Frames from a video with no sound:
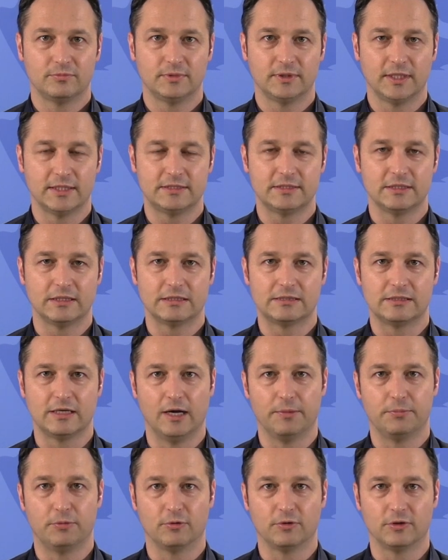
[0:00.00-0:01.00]
jetzigen
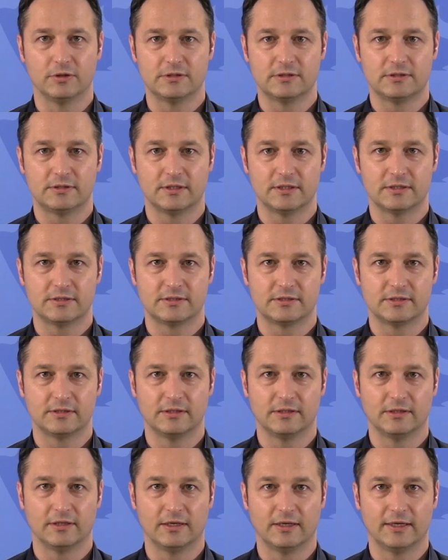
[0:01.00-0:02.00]
Zeitpunkt ist, dass
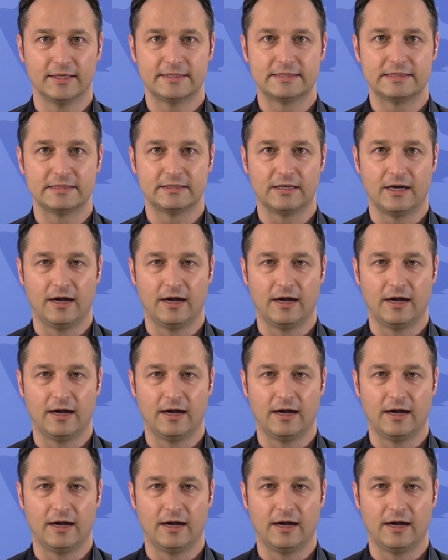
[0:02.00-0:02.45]
in den letzten